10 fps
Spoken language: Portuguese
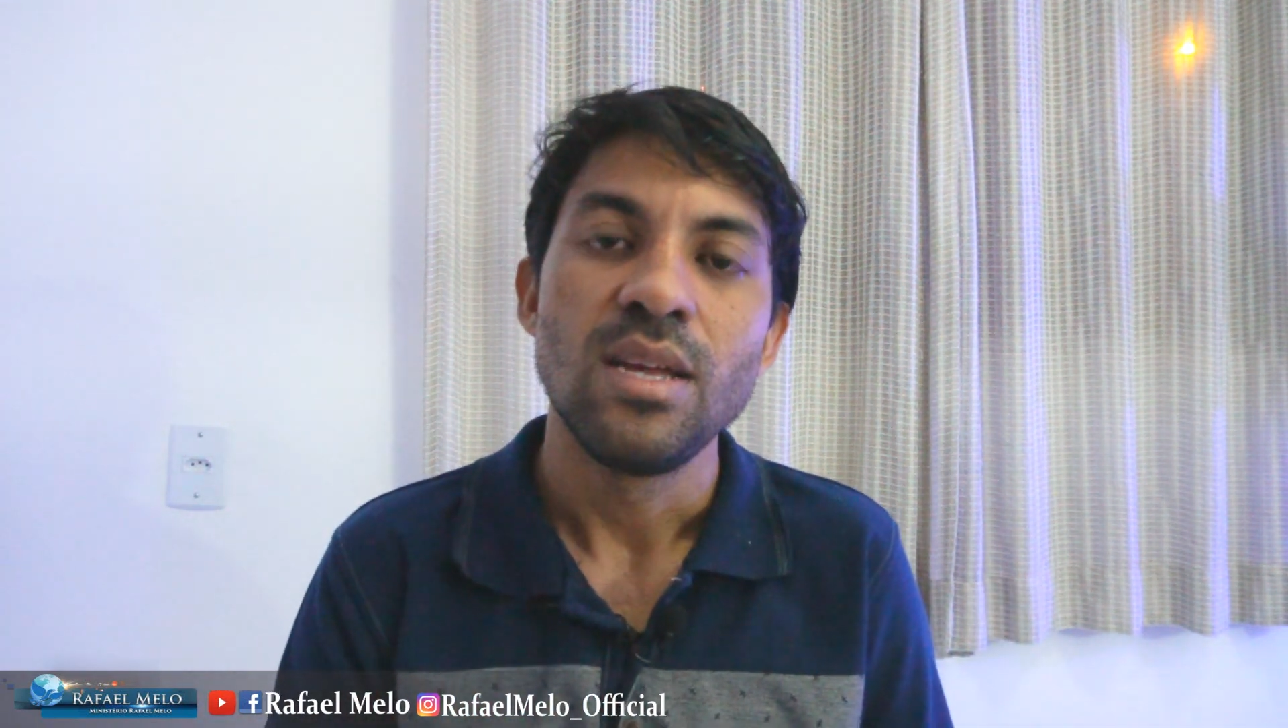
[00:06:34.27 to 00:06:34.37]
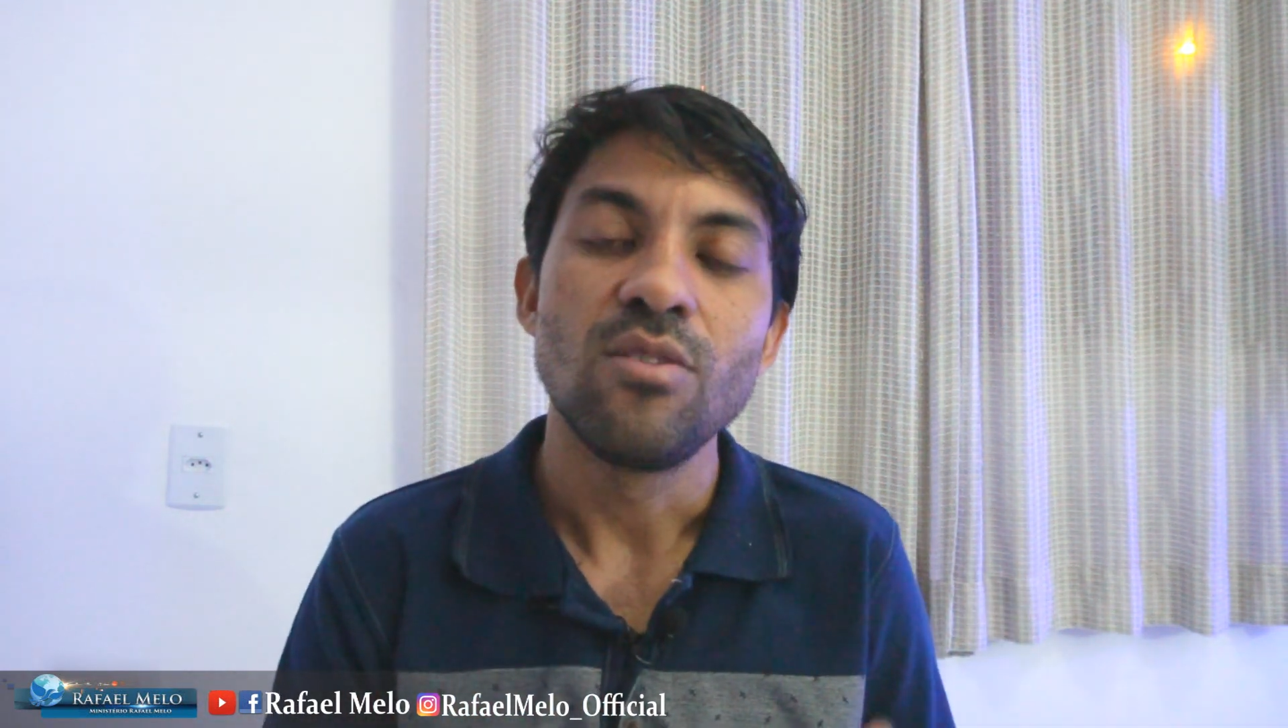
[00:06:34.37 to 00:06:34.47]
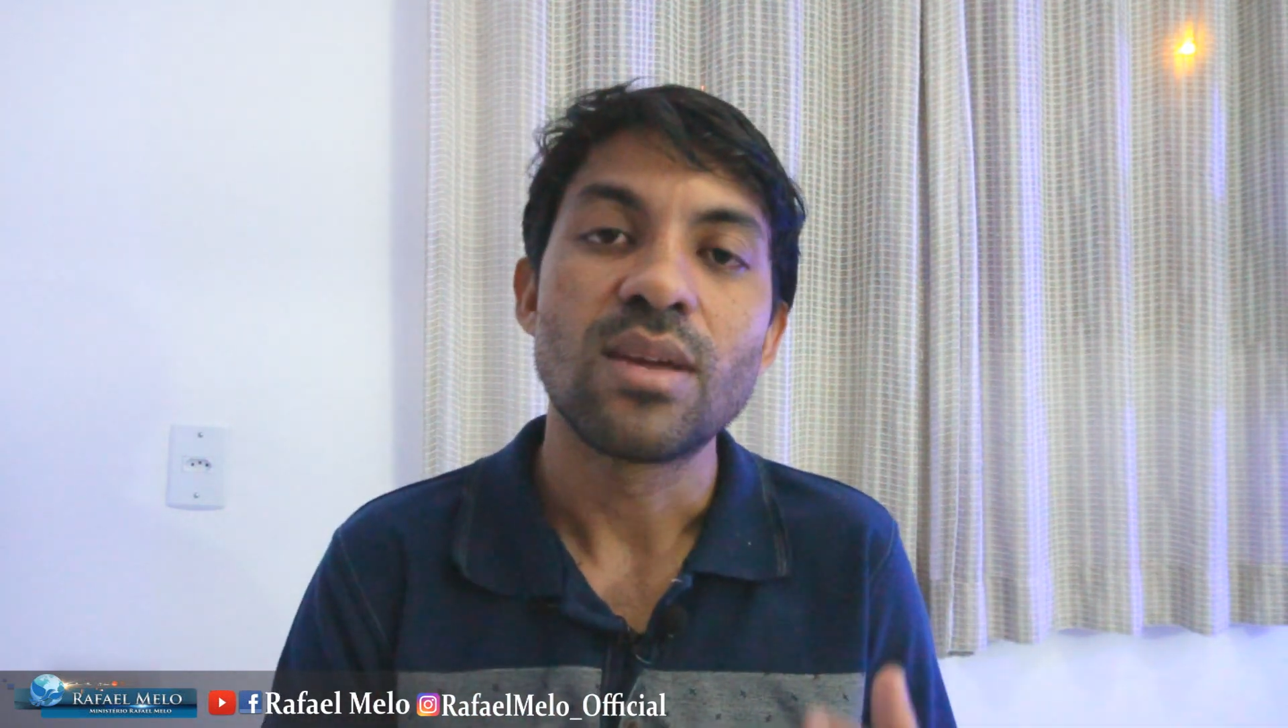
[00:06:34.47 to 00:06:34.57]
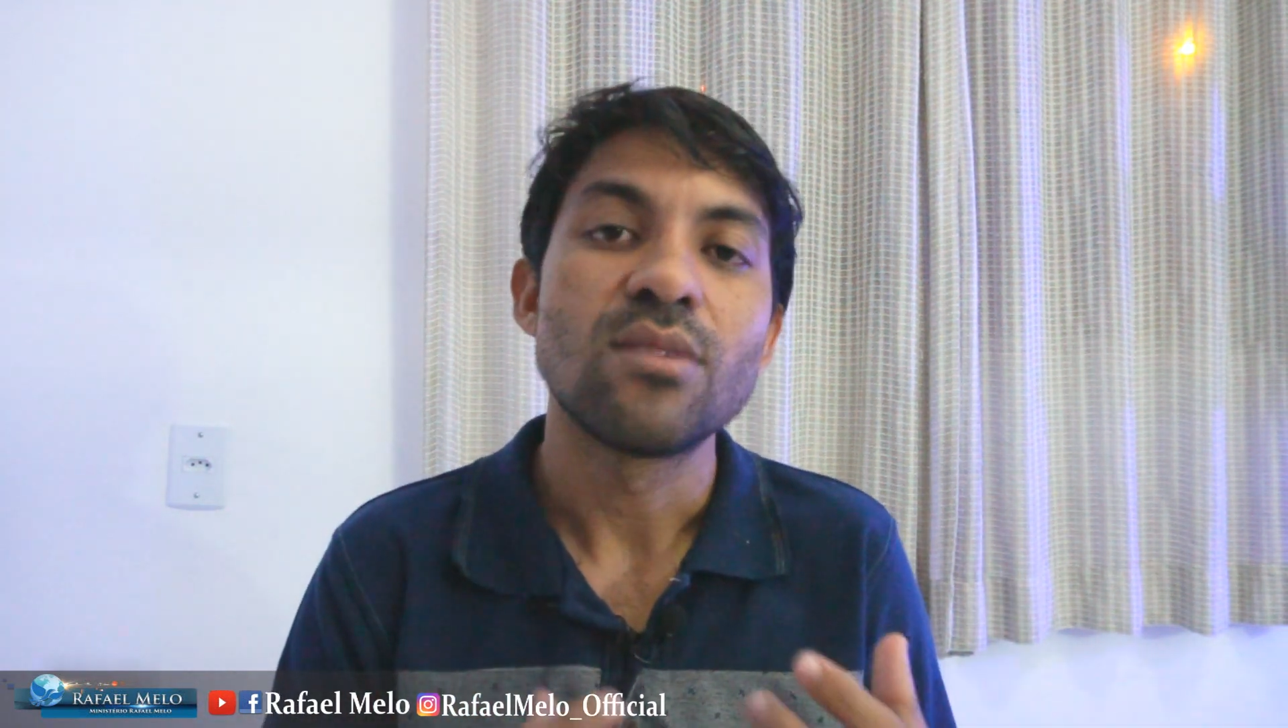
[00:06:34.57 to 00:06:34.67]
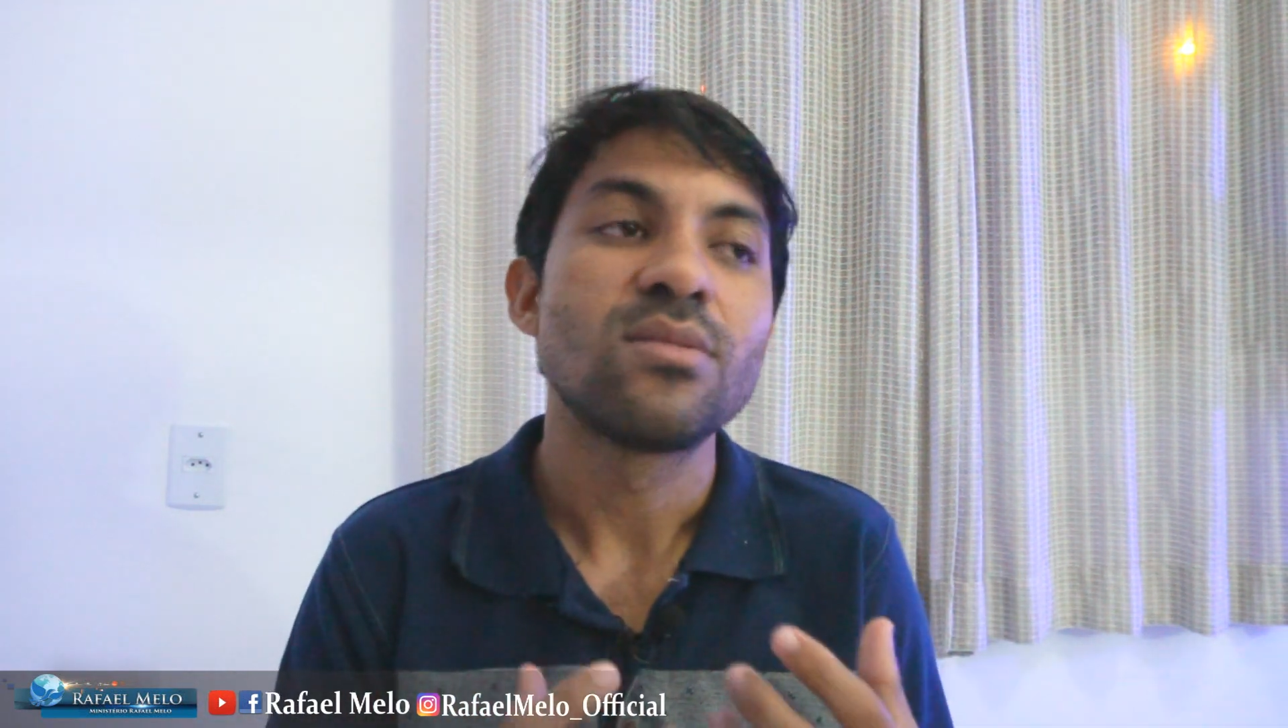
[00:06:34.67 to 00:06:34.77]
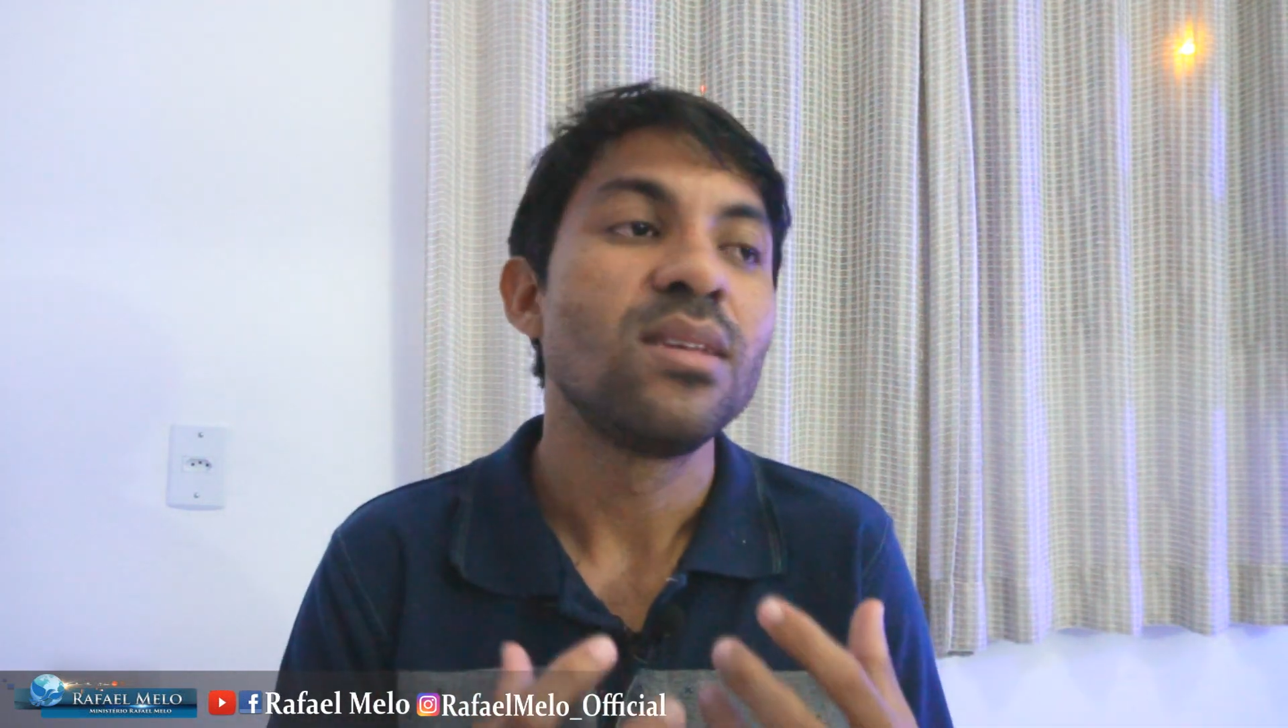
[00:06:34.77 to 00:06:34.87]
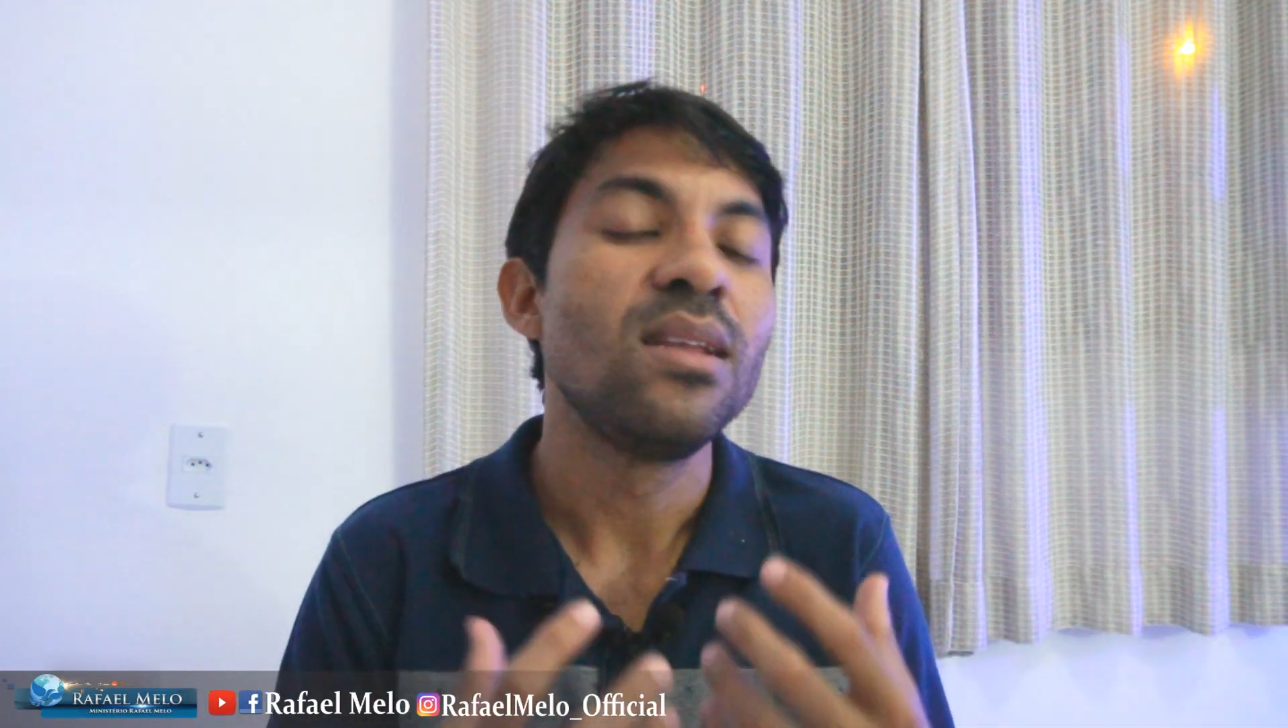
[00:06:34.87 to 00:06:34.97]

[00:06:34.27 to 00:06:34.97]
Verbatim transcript: Eu quero ser